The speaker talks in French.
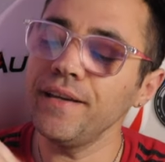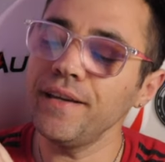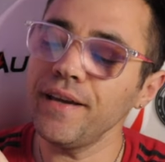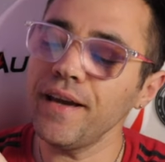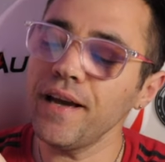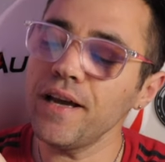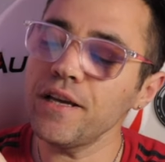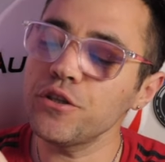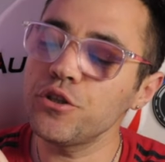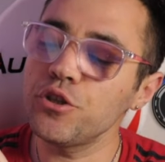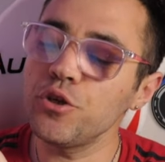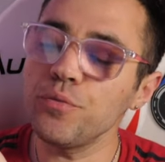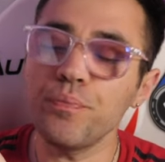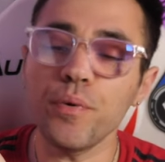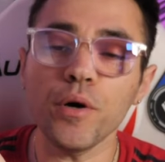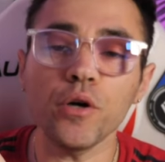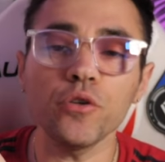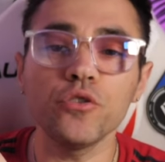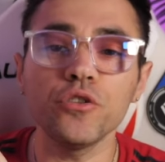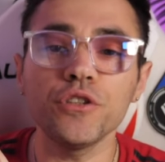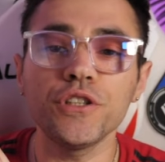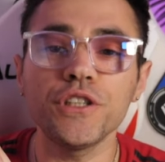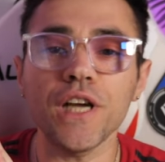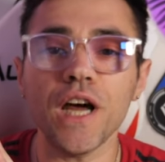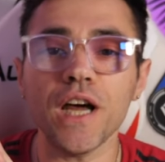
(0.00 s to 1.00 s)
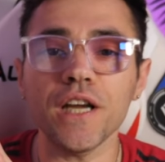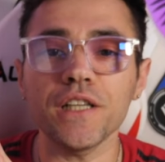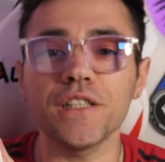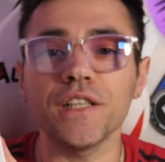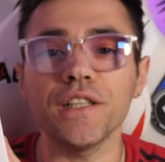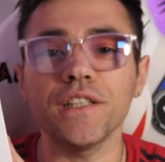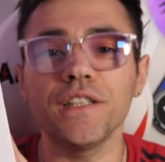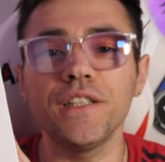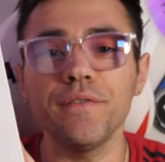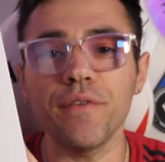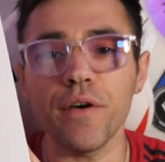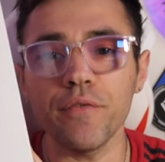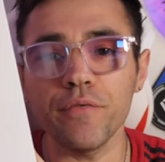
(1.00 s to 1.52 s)
et un support de
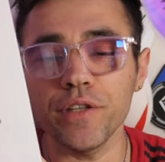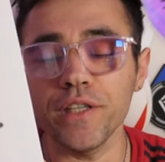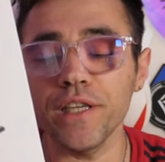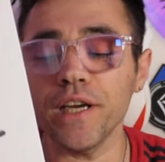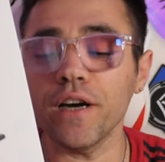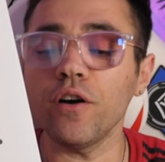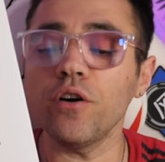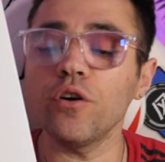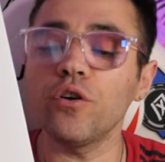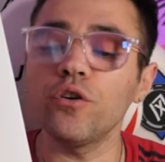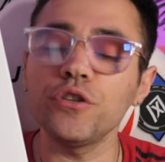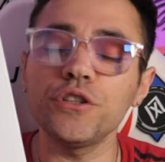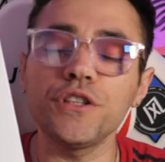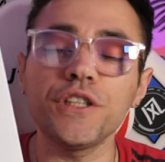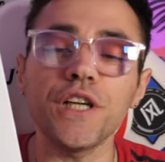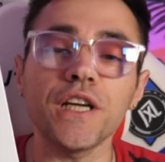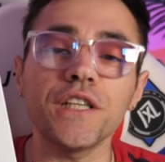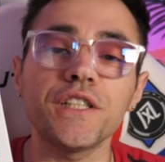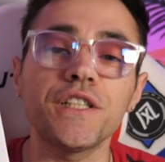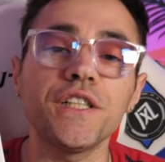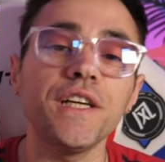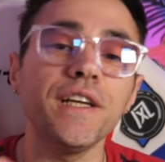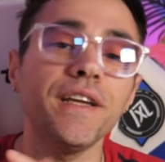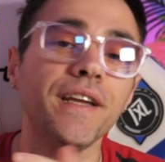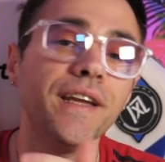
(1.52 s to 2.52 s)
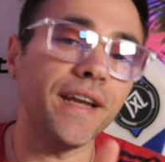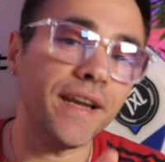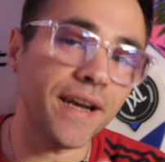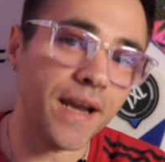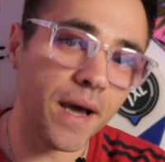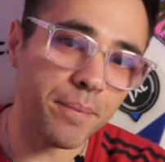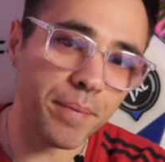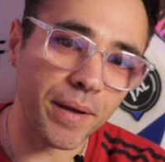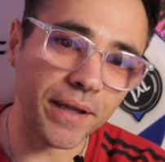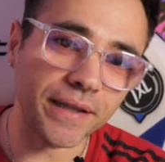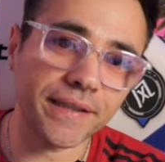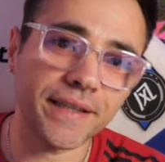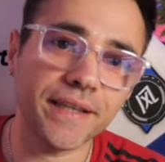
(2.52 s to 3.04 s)
charge qui va venir recharger et
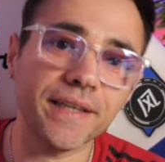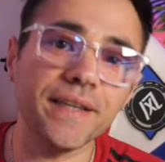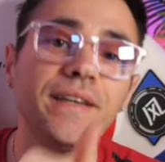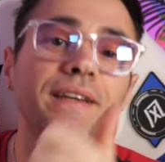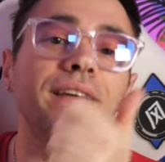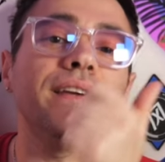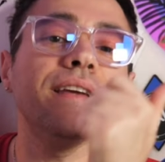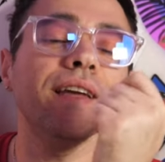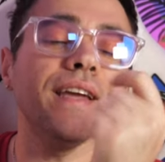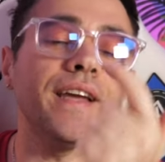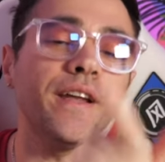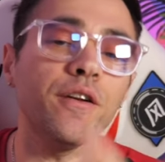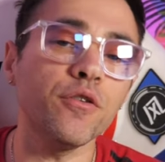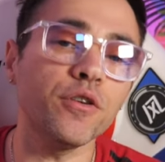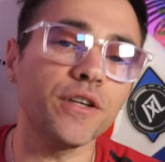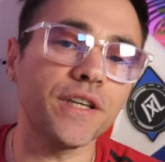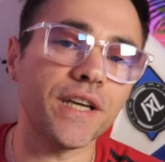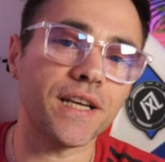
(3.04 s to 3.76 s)
la batterie et le